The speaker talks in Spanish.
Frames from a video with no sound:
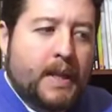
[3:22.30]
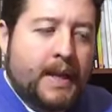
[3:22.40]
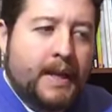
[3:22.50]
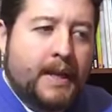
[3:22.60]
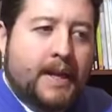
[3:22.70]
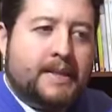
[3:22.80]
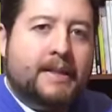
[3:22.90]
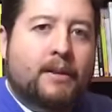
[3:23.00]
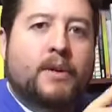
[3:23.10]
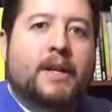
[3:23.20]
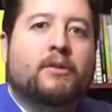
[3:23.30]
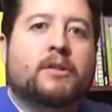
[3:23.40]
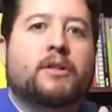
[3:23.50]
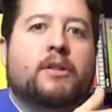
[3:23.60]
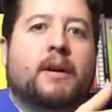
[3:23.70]
y hacer alguna
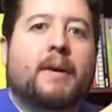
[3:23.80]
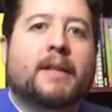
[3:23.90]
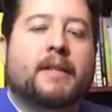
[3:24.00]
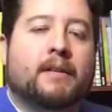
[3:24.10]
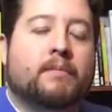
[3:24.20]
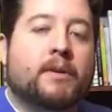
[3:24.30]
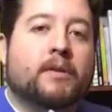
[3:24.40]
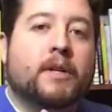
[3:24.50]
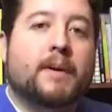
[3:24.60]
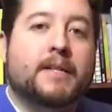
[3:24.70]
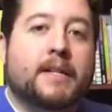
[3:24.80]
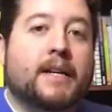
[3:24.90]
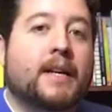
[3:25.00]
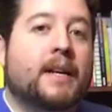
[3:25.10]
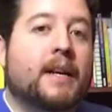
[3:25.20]
negociación aparte. Pero ¿qué pasa?
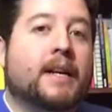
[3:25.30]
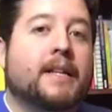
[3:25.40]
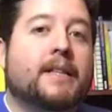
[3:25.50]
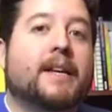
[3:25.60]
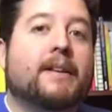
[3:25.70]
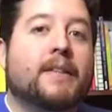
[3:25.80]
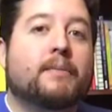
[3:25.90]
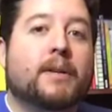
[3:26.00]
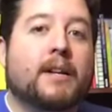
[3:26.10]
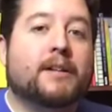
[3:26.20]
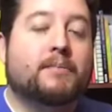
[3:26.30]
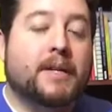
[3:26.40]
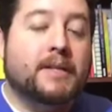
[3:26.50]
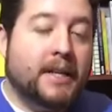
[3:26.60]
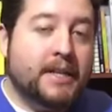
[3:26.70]
Que la gente que vende por
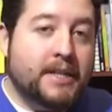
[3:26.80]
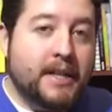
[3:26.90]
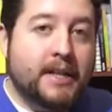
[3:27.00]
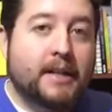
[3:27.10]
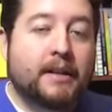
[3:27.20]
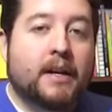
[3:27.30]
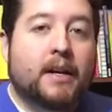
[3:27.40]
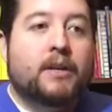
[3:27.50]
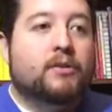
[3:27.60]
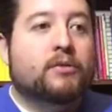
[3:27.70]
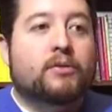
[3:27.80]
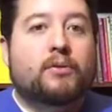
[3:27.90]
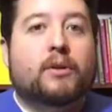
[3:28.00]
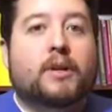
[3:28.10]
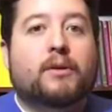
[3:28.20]
AliExpress en China son
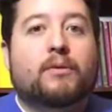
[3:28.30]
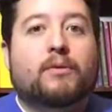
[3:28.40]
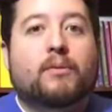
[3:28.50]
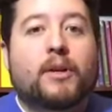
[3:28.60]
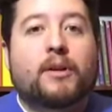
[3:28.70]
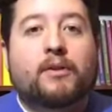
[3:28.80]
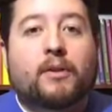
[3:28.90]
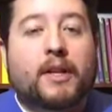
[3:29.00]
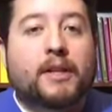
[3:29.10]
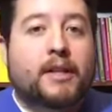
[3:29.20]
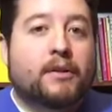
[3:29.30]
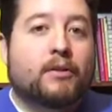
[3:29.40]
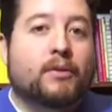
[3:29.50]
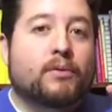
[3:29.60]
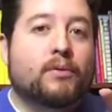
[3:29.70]
ciudadanos comunes y corrientes
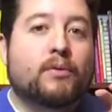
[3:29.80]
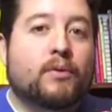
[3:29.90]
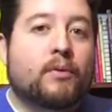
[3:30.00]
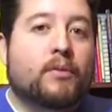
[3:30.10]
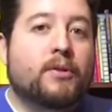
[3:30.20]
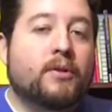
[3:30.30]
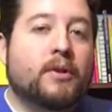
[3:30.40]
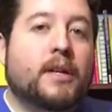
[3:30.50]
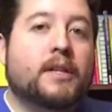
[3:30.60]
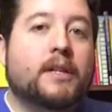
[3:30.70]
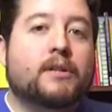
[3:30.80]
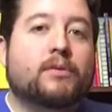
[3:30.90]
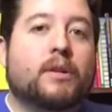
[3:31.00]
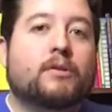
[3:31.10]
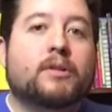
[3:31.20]
como tú o como yo que tienen
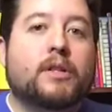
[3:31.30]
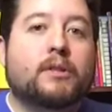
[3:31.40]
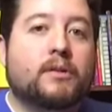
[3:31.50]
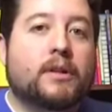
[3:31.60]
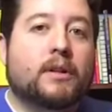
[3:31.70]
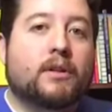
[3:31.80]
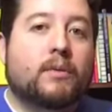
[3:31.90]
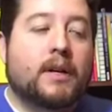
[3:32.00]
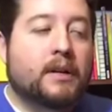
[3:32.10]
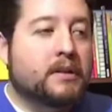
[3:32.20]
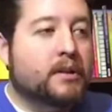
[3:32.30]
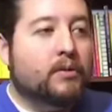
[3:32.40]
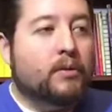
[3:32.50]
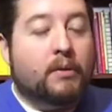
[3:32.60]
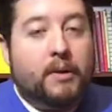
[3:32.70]
su negocito en el cual,
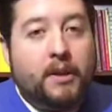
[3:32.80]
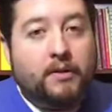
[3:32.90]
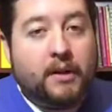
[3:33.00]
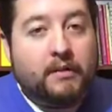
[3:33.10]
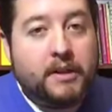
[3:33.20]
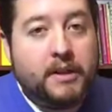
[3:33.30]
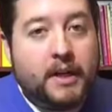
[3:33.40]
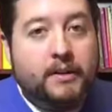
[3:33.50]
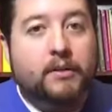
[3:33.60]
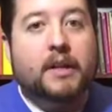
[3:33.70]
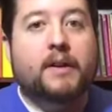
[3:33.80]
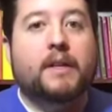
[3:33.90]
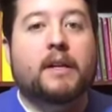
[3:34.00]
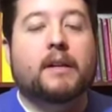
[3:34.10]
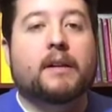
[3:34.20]
según los pedidos que van llegando a través
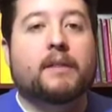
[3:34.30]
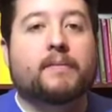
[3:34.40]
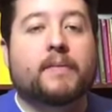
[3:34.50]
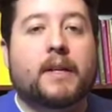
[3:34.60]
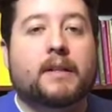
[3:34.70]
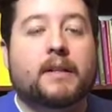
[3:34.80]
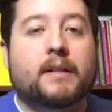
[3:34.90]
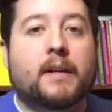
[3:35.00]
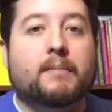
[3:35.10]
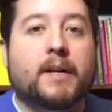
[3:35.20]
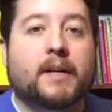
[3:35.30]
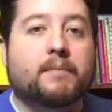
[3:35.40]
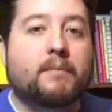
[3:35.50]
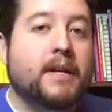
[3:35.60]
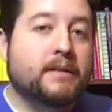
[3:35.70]
del,
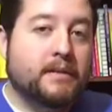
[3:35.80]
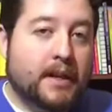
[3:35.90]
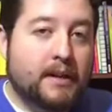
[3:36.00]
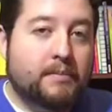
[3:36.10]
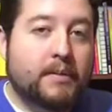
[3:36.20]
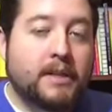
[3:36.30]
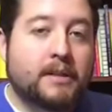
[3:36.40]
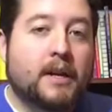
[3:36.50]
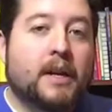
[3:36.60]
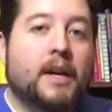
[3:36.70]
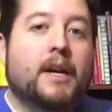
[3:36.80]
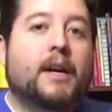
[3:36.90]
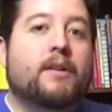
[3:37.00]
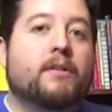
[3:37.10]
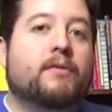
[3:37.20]
marketplace de AliExpress,
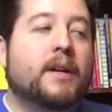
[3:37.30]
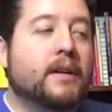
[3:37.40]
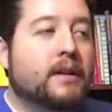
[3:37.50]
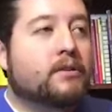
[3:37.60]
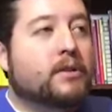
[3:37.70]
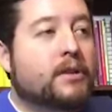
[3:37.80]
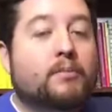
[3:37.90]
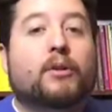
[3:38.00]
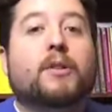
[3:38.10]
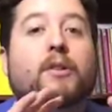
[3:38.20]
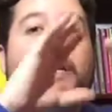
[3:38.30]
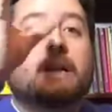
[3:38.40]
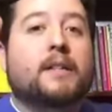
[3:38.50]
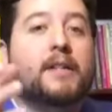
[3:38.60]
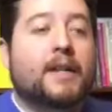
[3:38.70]
ellos van donde el proveedor
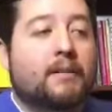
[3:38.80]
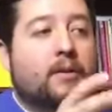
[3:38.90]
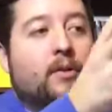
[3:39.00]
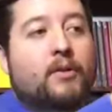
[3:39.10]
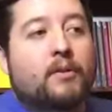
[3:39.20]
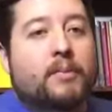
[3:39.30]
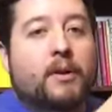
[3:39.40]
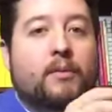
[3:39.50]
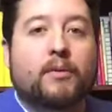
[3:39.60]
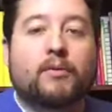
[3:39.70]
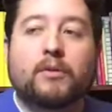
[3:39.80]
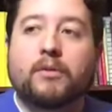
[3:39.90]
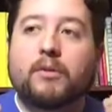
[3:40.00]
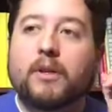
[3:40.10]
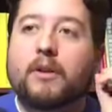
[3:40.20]
grande, digamos, compra los
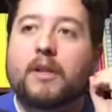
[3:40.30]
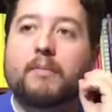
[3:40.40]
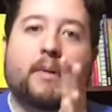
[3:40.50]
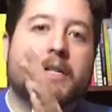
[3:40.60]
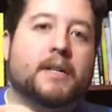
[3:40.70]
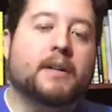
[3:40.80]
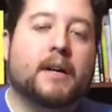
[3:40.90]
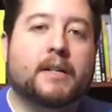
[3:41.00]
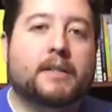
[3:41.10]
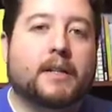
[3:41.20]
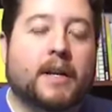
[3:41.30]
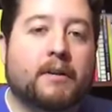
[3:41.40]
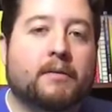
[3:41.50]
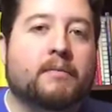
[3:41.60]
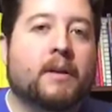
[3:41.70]
productos y los despachan al
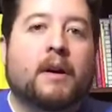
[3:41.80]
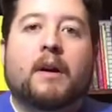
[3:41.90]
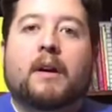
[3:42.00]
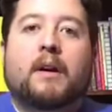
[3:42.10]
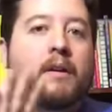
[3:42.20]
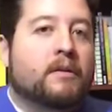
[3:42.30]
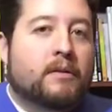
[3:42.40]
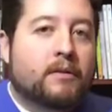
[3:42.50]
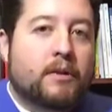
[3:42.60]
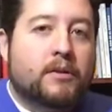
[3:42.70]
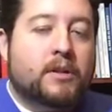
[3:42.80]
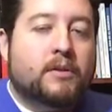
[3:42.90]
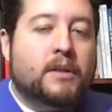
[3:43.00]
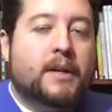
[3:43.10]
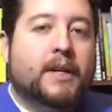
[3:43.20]
extranjero. No hay otra
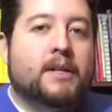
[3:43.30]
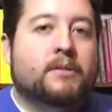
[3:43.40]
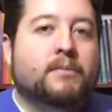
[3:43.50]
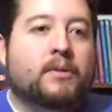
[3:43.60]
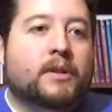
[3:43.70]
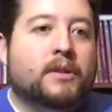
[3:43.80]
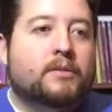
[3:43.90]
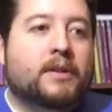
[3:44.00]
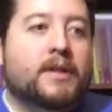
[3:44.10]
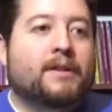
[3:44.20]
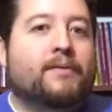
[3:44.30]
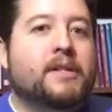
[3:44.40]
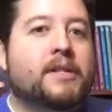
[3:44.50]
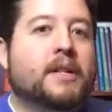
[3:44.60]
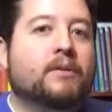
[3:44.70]
cosa más que eso, por lo tanto es
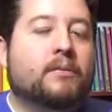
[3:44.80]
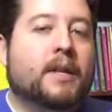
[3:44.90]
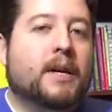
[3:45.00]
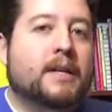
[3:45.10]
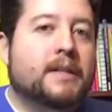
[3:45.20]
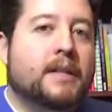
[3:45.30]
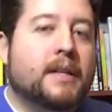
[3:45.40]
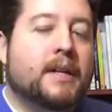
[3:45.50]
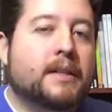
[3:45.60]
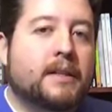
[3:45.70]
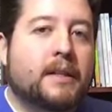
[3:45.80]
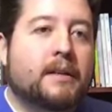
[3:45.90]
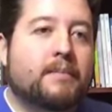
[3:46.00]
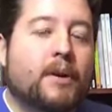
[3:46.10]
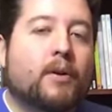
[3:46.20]
difícil que tú puedas acceder a tener
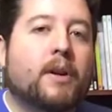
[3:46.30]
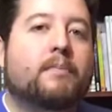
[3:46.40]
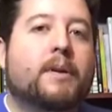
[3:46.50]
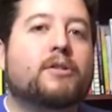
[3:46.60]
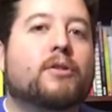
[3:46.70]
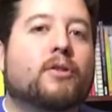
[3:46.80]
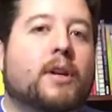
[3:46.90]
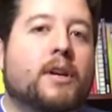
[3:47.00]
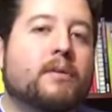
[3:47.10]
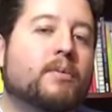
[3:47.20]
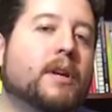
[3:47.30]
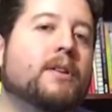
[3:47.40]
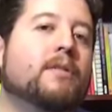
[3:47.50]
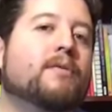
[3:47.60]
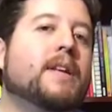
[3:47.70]
mejores precios con ellos porque
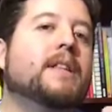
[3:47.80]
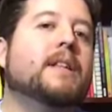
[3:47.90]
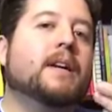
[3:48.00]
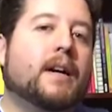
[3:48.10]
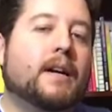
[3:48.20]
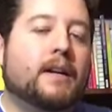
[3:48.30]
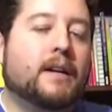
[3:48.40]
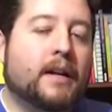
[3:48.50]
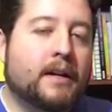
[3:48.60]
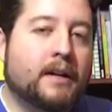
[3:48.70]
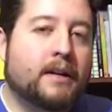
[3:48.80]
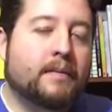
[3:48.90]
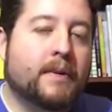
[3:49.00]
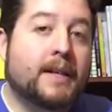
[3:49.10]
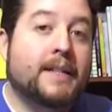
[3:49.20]
ellos venden al,
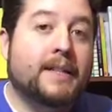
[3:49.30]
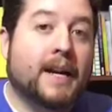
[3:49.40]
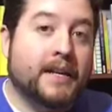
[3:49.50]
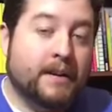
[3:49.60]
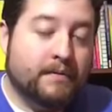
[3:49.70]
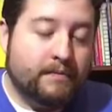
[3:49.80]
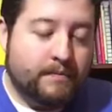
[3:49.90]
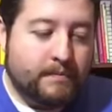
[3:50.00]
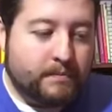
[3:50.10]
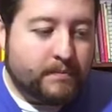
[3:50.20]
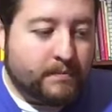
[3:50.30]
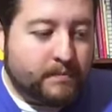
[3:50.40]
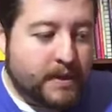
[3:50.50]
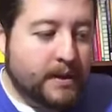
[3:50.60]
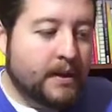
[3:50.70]
detalle.
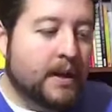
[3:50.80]
Bien.